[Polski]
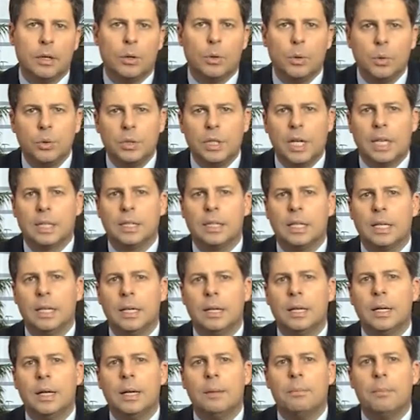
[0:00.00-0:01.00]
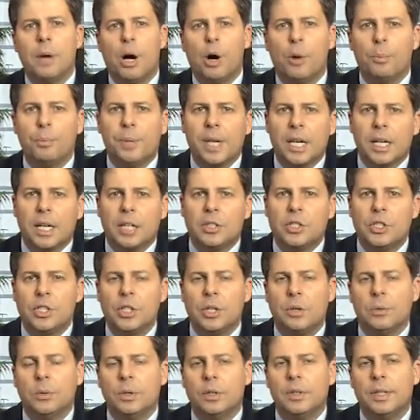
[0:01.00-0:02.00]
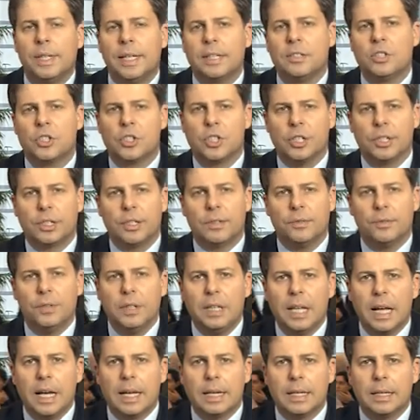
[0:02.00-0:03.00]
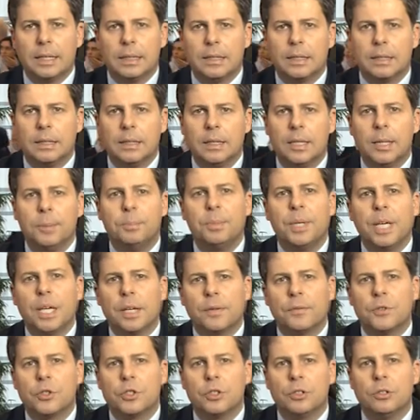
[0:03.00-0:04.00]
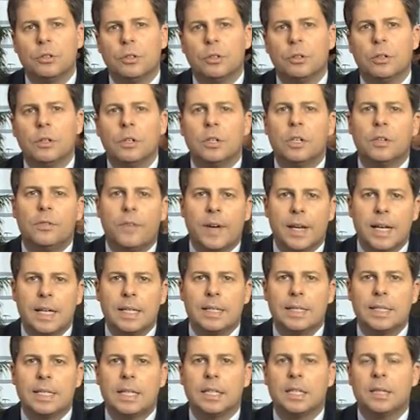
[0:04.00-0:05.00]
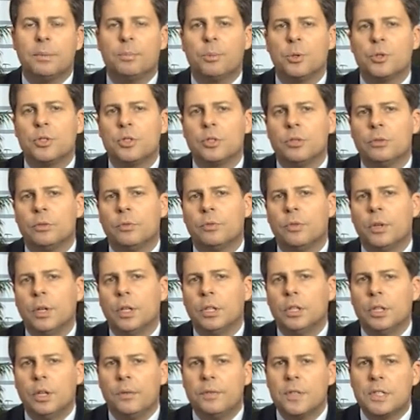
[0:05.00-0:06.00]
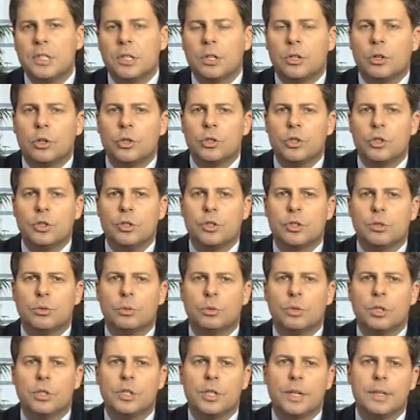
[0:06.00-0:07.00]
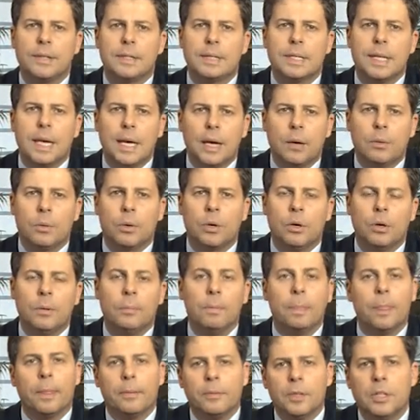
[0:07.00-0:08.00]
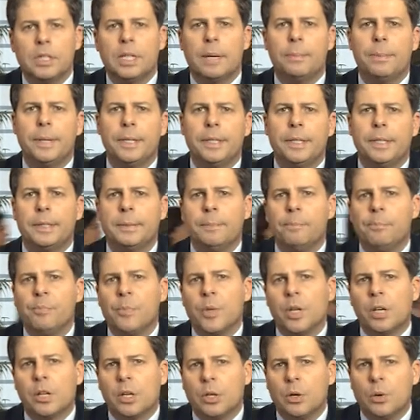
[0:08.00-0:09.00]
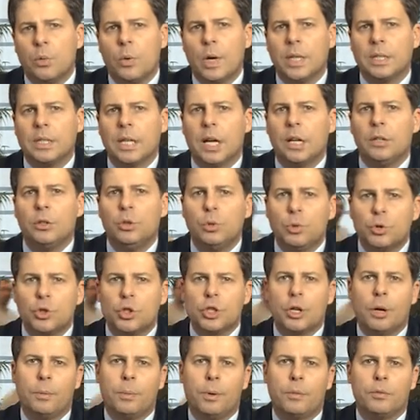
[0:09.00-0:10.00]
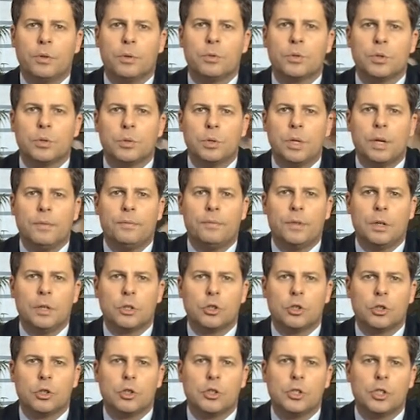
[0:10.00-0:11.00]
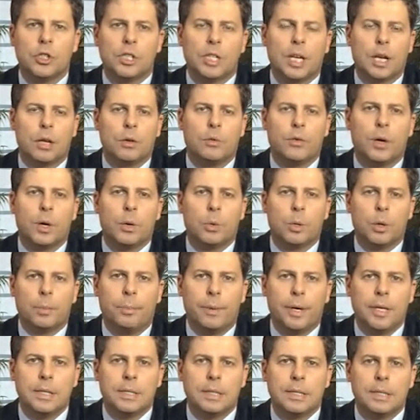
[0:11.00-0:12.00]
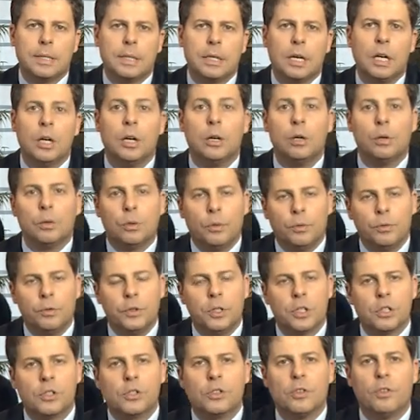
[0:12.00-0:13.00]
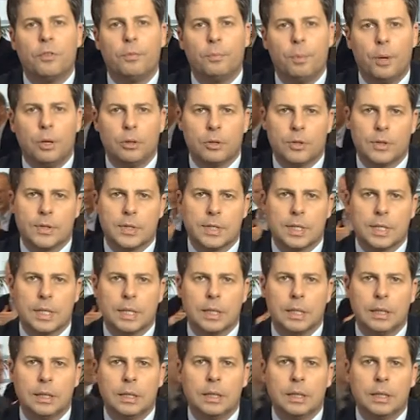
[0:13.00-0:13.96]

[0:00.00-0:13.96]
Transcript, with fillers: Unia ta ma opierać się na trzech filarach Pierwszy to gwarancja depozytów do wysokości 100 tysięcy euro. Notabene reguła ta już obowiązuje w większości krajów europejskich, również w Polsce.